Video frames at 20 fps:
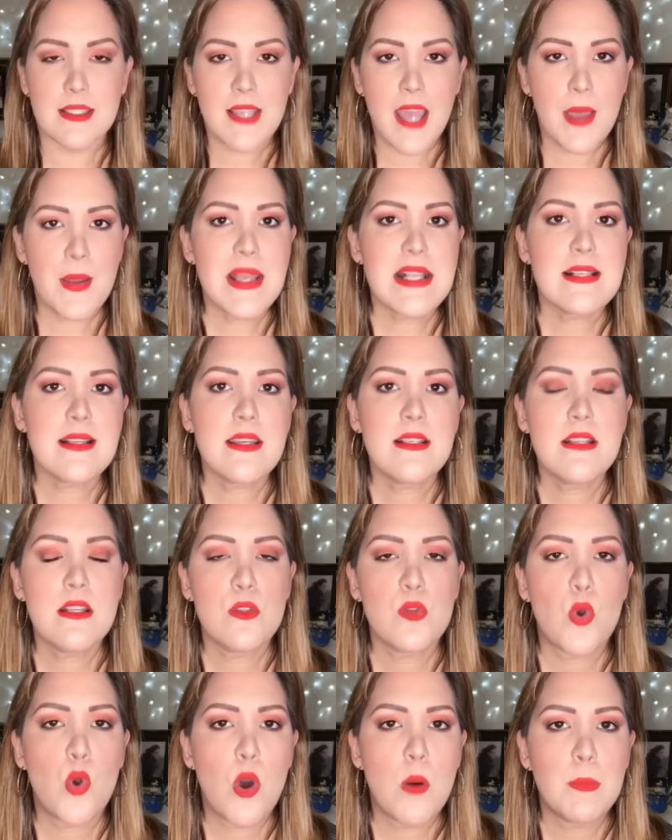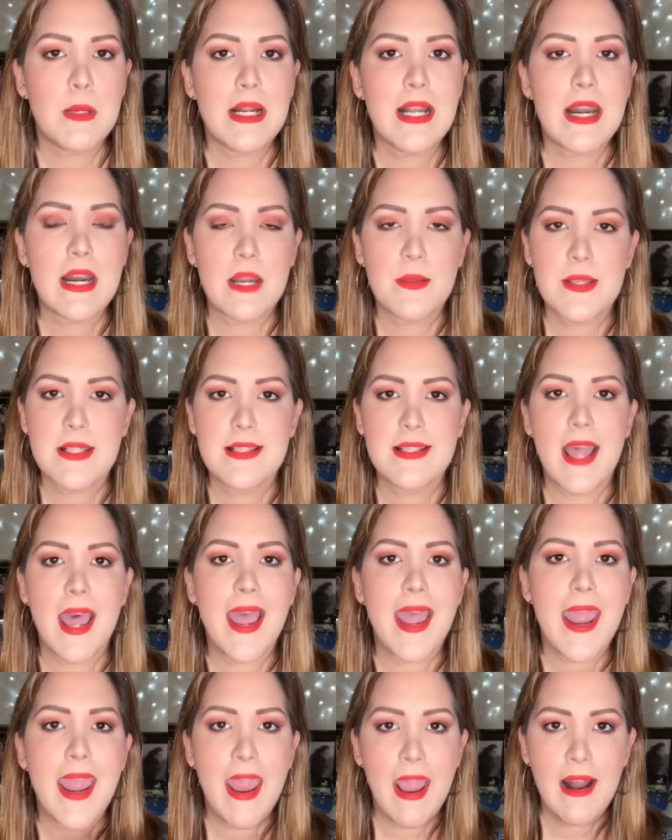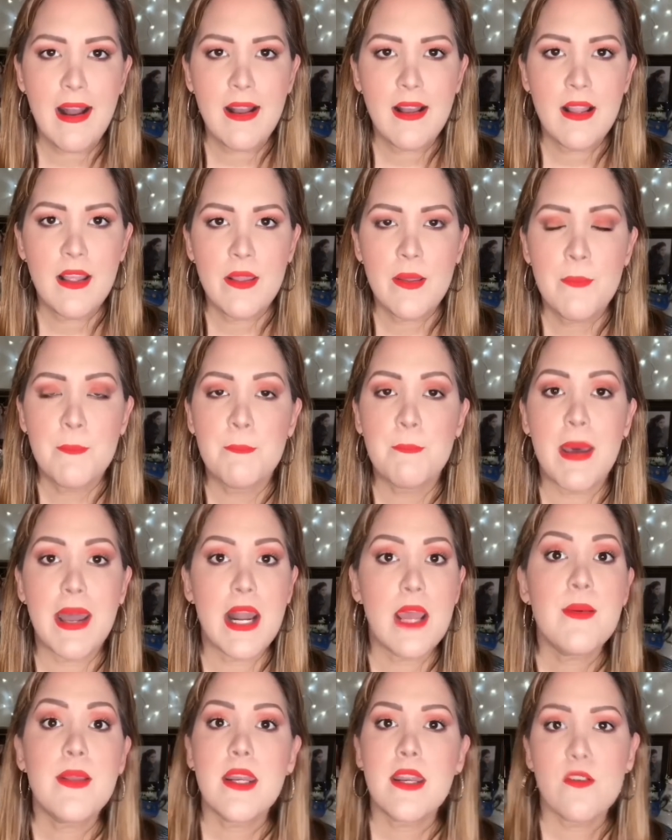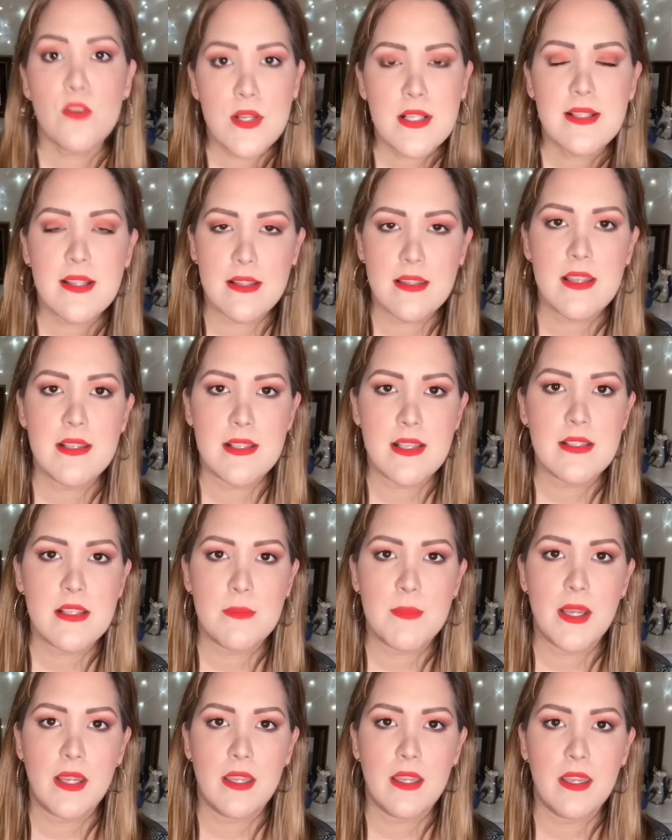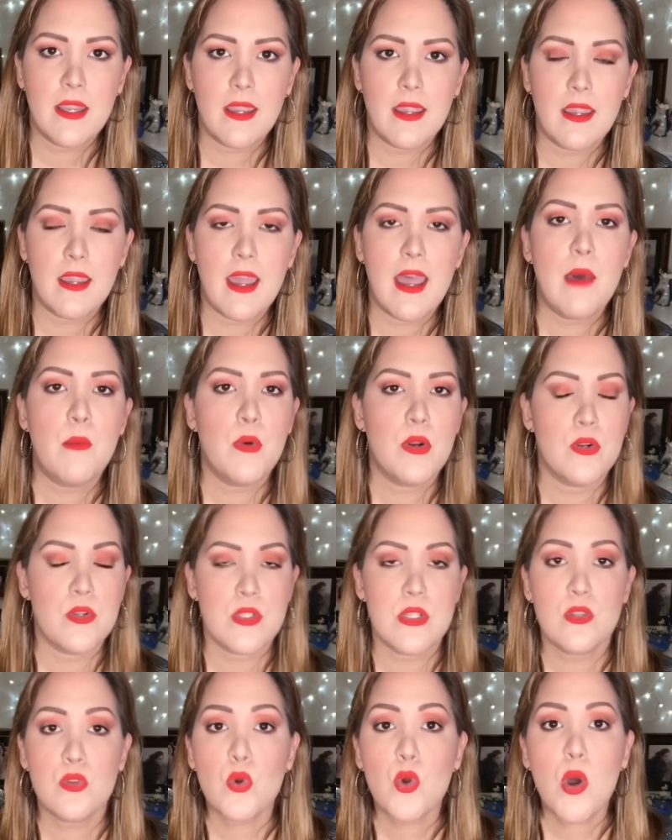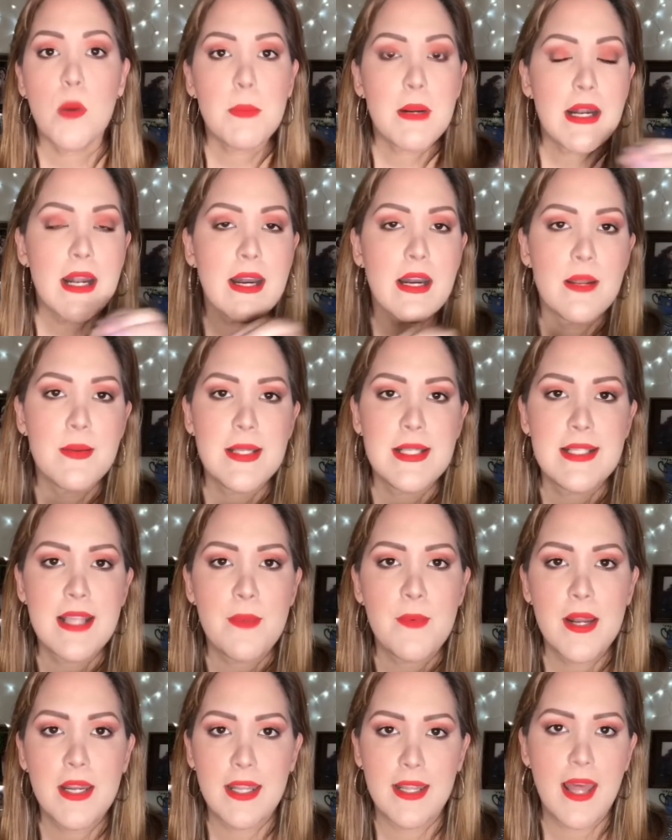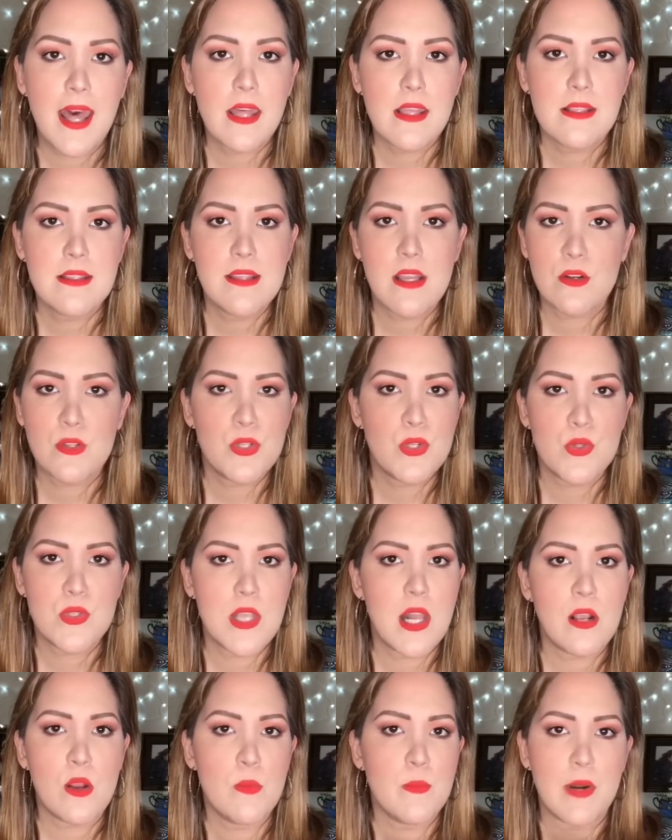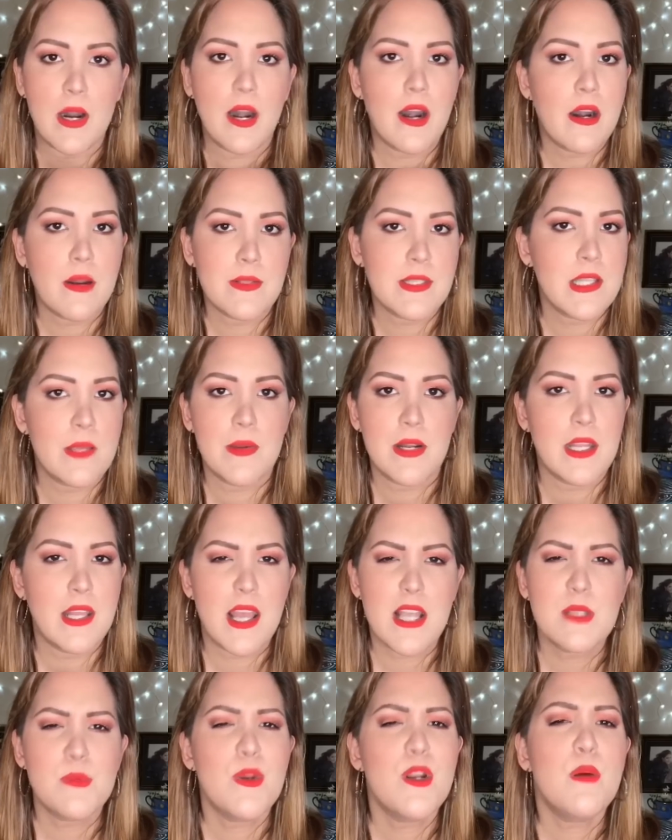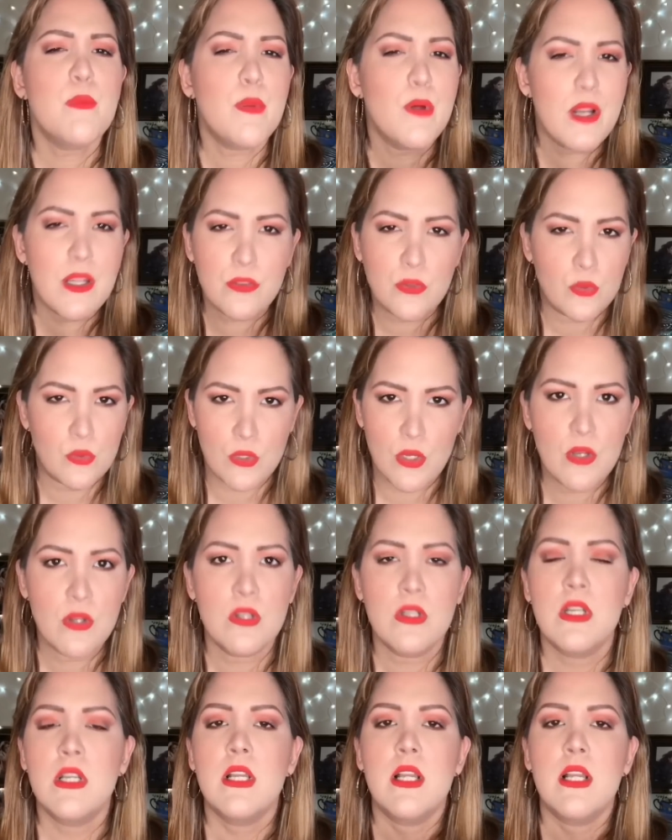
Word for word: Ya ves que si tú compras la revista El, van a venir unas tendencias de maquillaje. Ah, bueno, si tú compras la revista Vanidades, ya no se usa comprar la revista Vanidades, bueno, pone tú, ¿no?